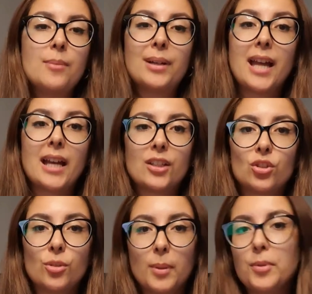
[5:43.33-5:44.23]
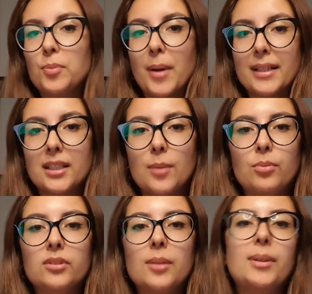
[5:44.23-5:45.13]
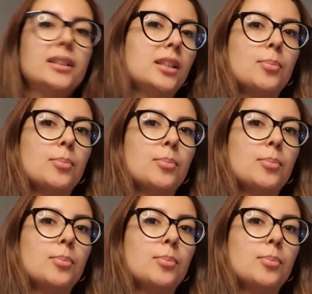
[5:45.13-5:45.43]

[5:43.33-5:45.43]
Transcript: magari sono un po' più sparsi gli appuntamenti,